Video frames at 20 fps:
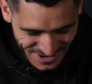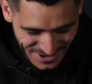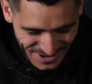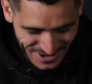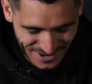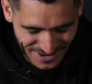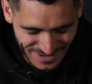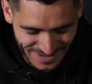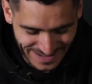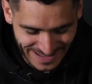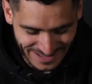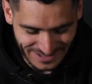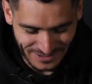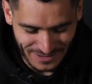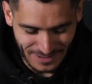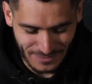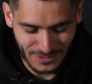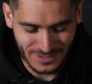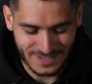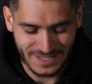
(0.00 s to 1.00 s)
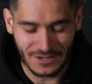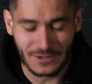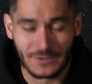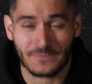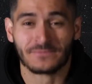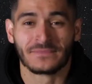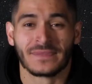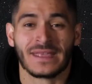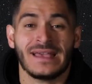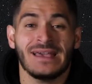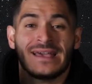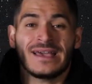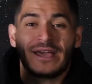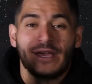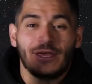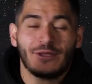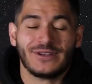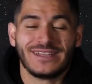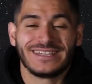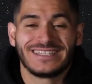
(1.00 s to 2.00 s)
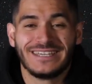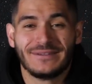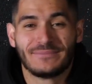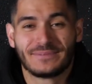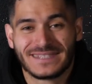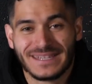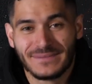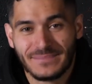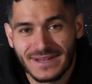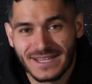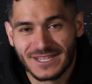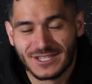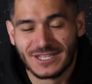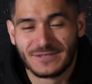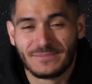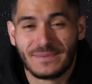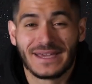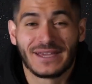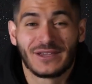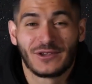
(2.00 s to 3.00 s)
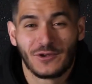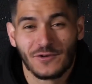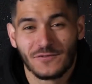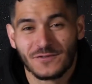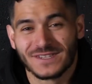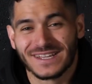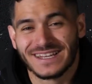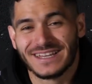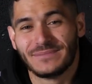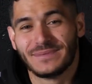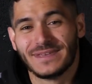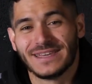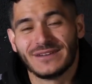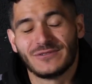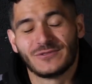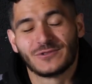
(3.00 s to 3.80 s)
Ah, attends, un peu de sérieux. Yo l'équipe, c'est Baz, j'espère que vous allez bien.